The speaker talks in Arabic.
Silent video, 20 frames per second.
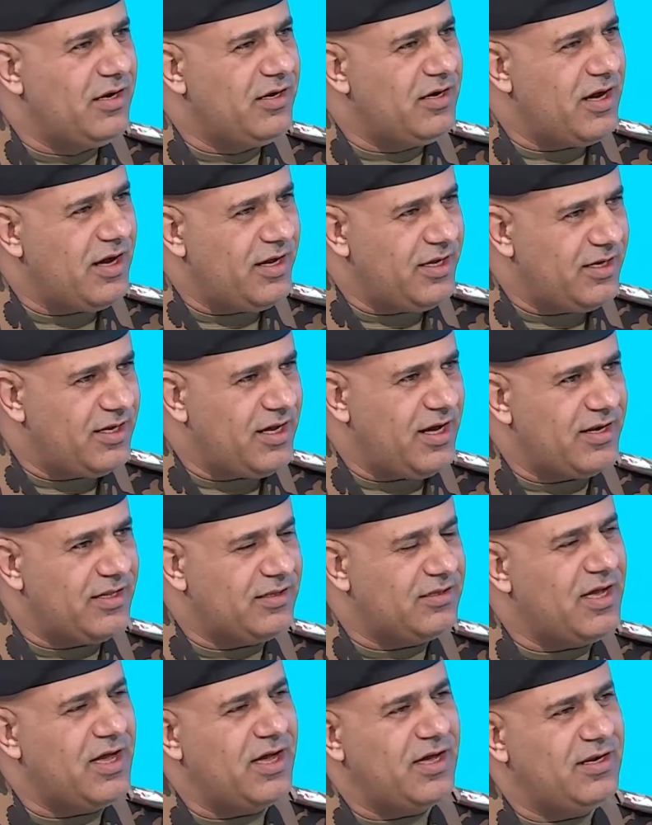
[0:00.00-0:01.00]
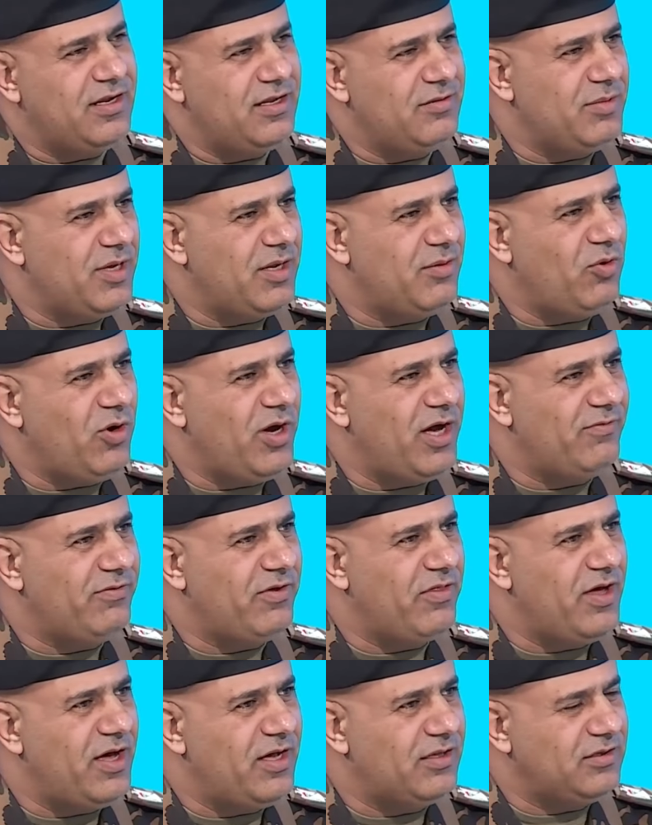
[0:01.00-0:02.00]
ناهيك عن الداخلين من
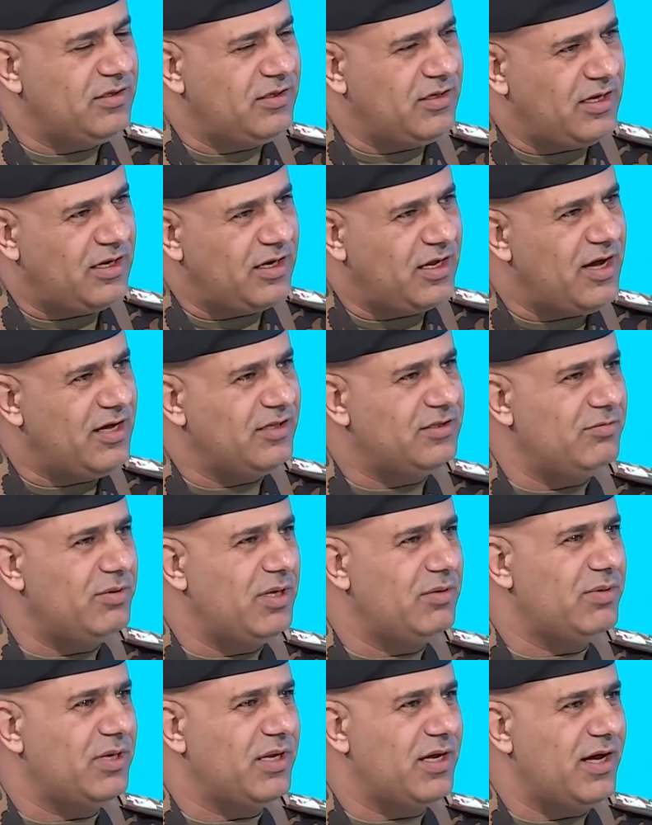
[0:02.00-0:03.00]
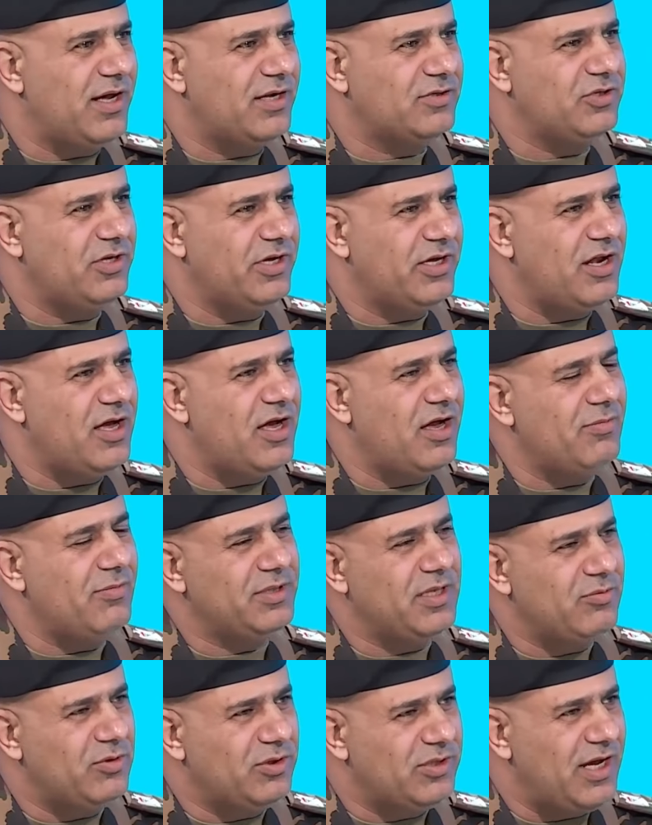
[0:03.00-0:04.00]
المحافظات القادمين من خارج العراق
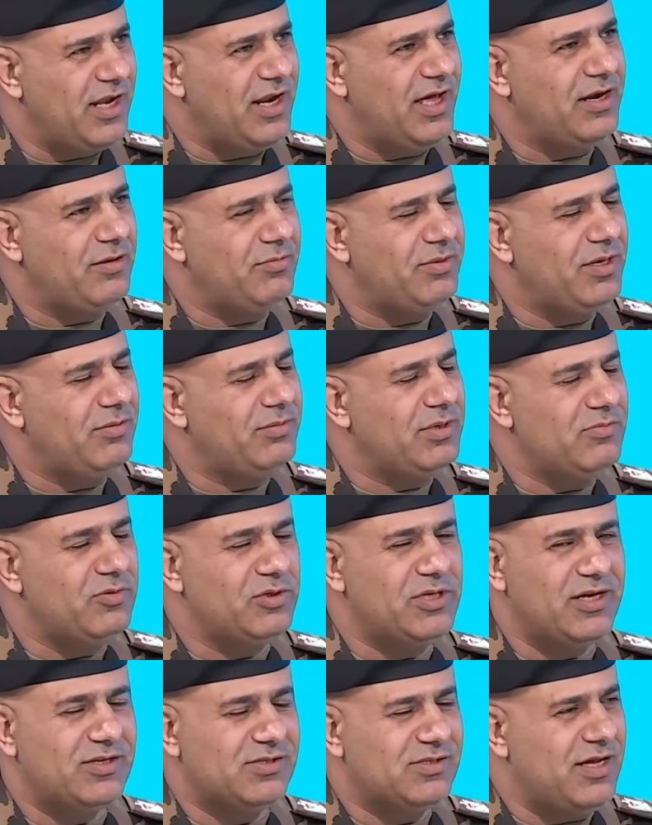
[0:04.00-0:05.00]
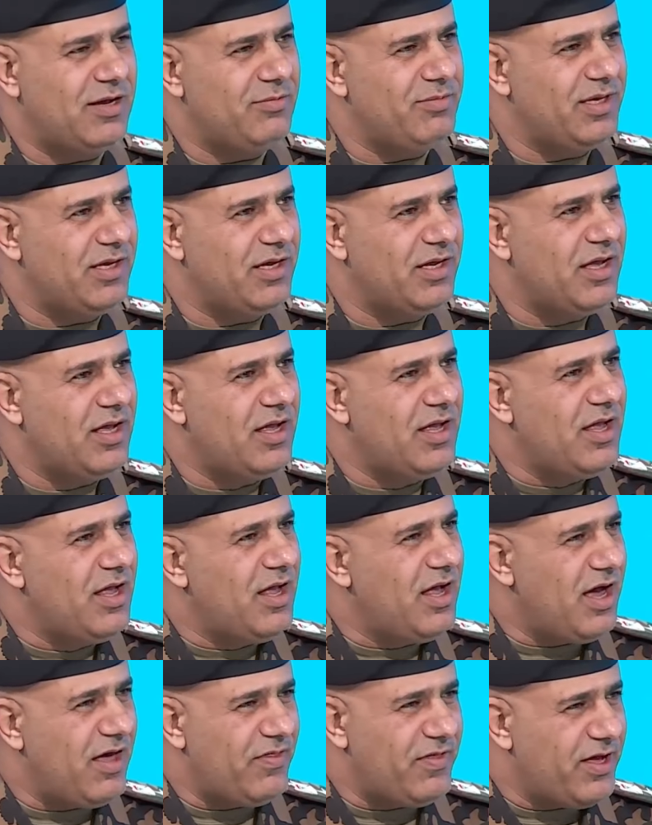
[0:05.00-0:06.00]
من البلدان العربية من البلدان الإسلامية
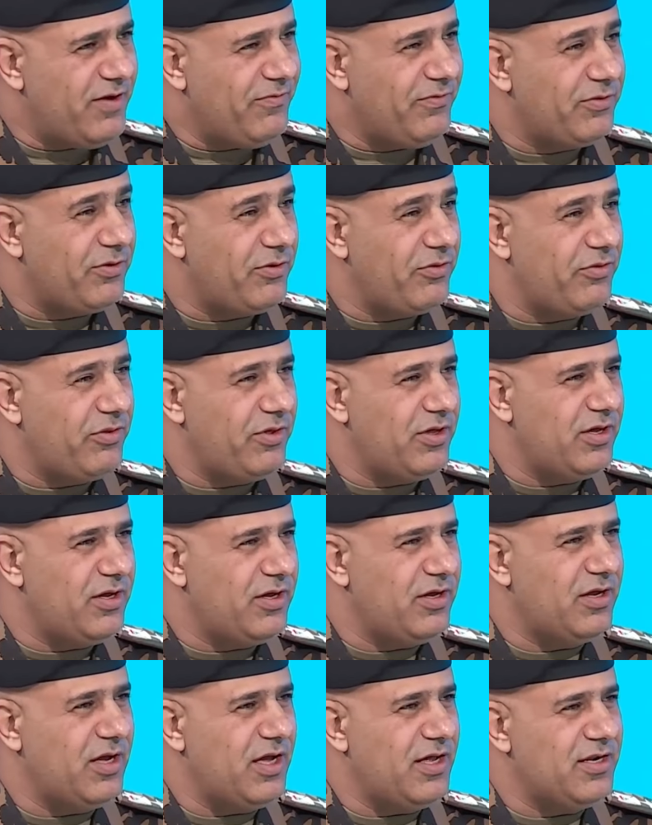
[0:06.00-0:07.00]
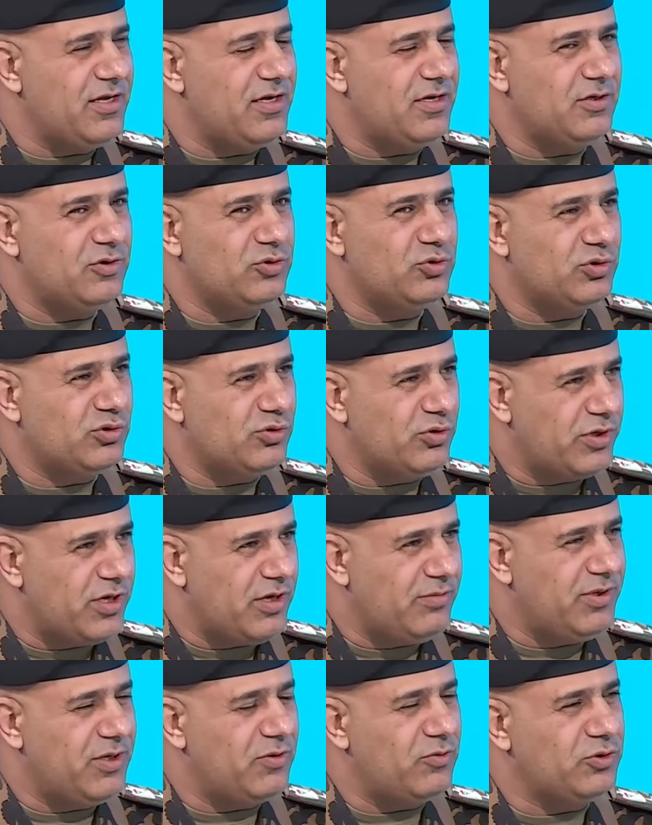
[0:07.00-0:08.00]
هذا يفرض آه، يعني جزء
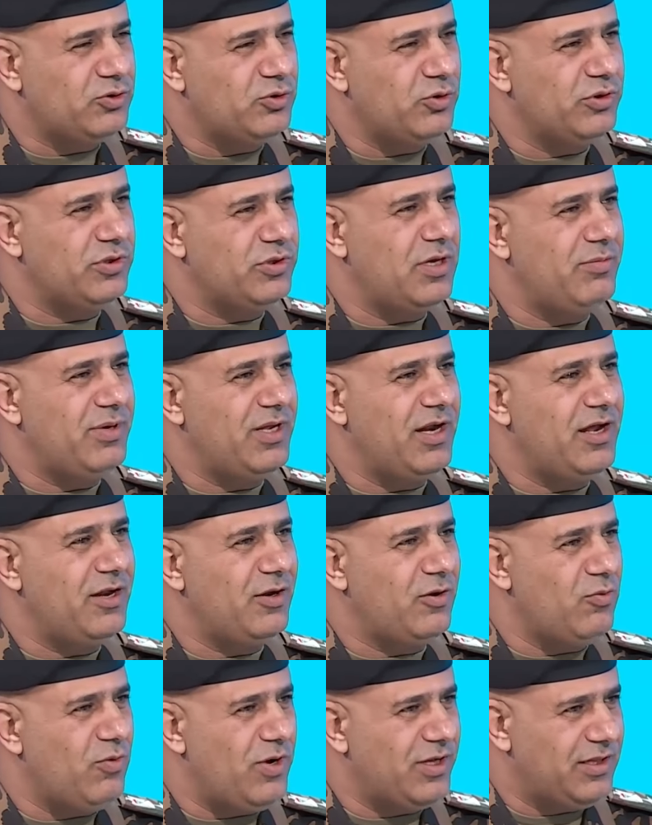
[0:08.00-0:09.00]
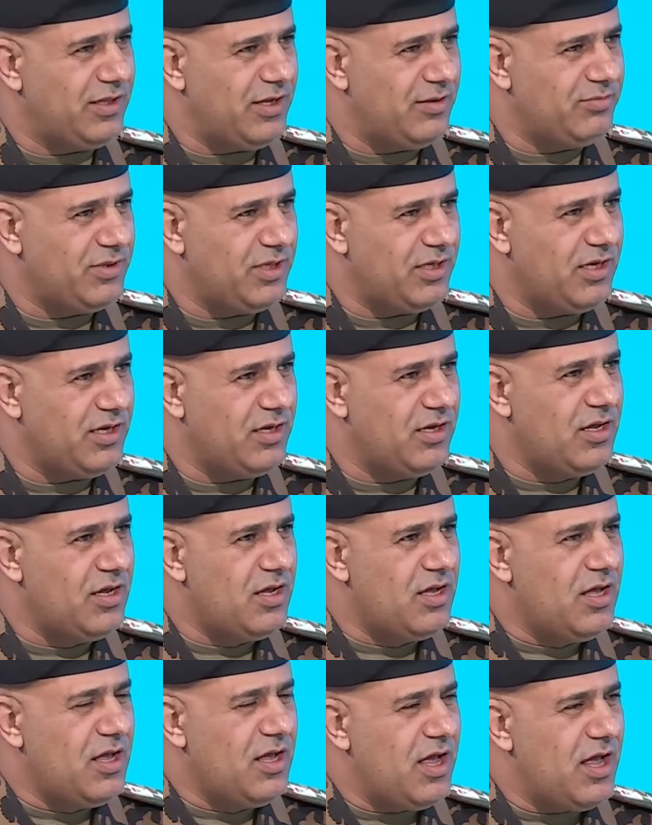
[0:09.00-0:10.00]
كبير وجهد كبير على القوات الأمنية
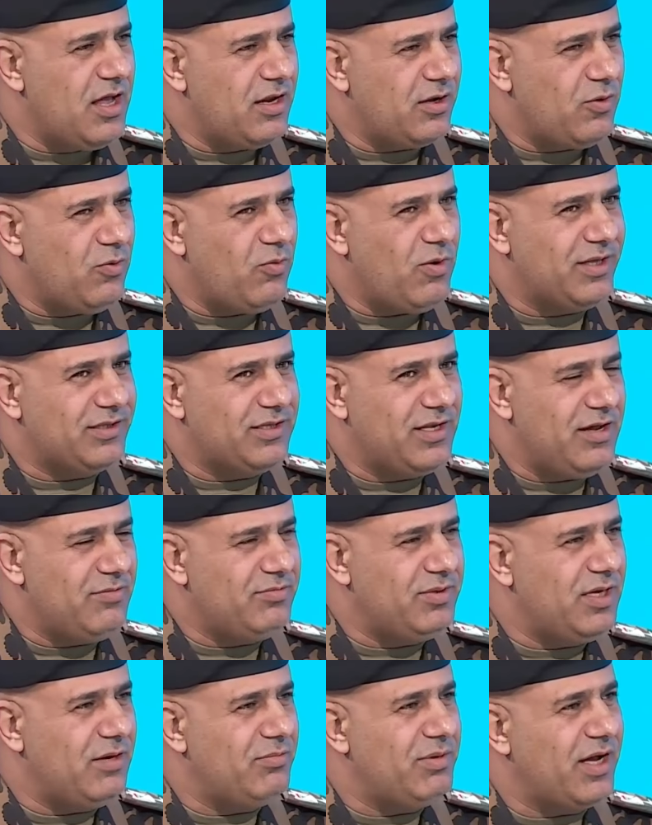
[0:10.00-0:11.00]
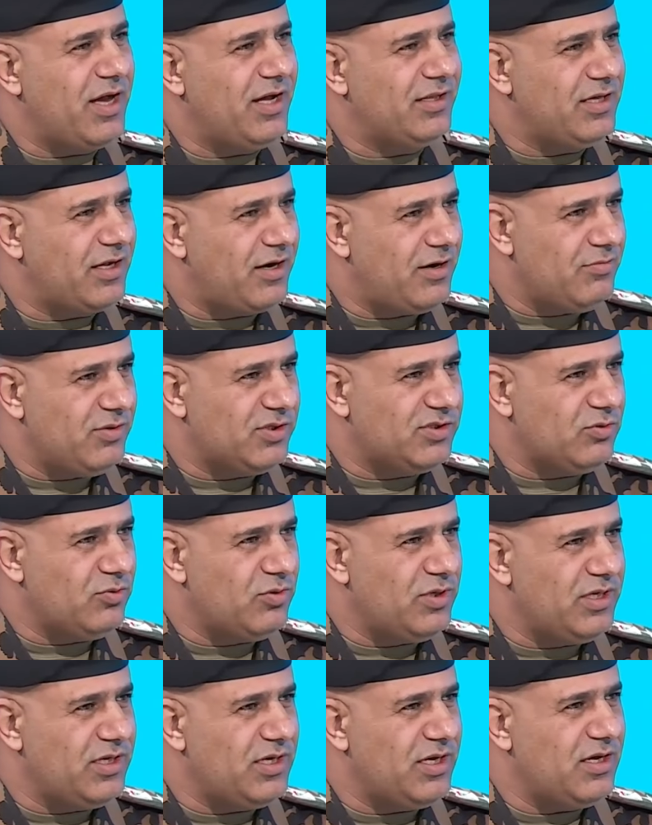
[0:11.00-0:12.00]
القوات الأمنية بقدر
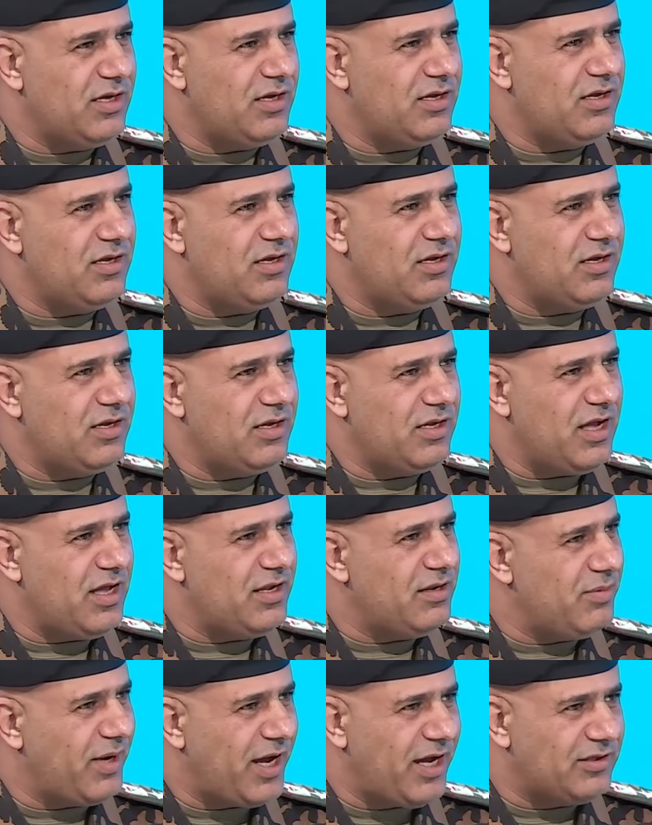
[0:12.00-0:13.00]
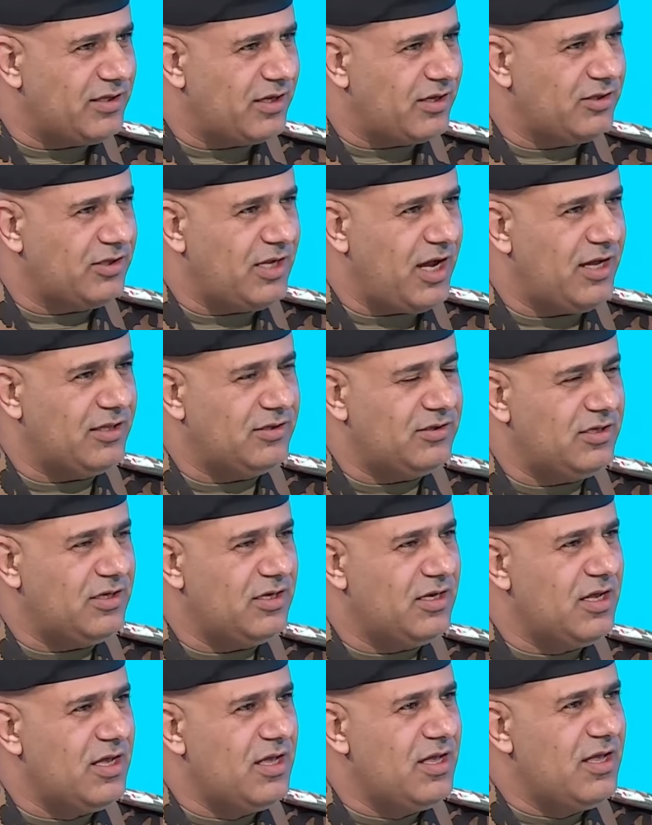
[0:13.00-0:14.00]
المسؤولية آه، يعني بقدر
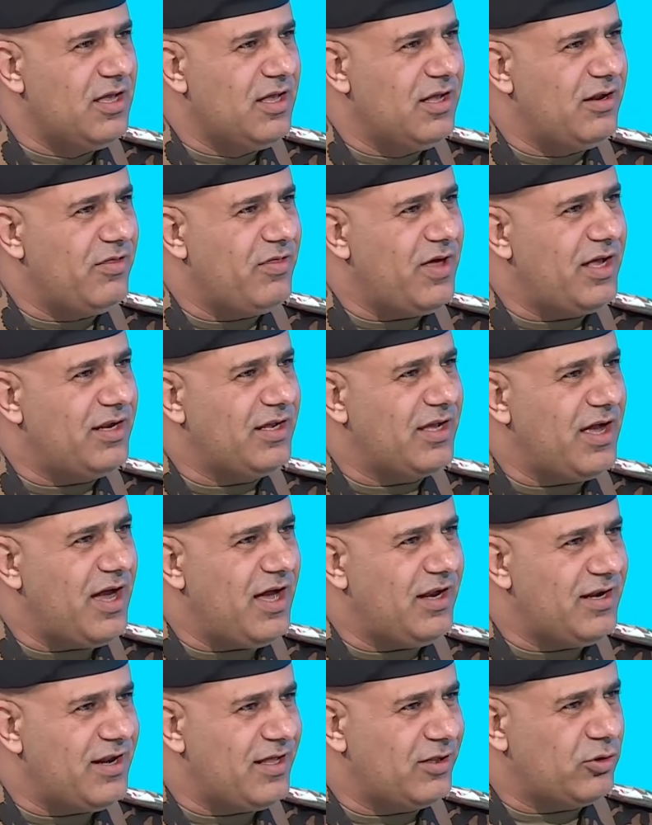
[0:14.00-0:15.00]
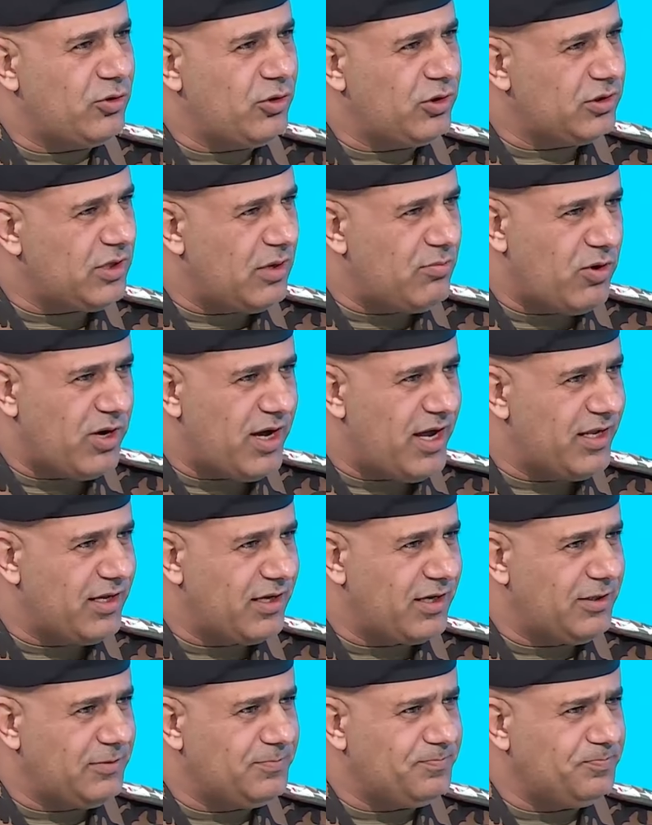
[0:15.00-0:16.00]
التحدي لذلك أعلنت خطة
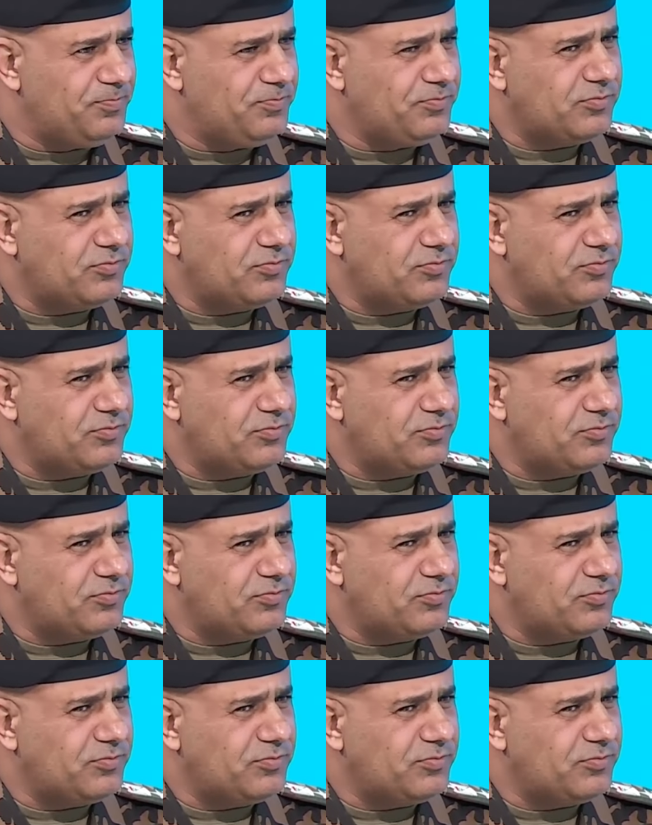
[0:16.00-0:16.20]
مغايرة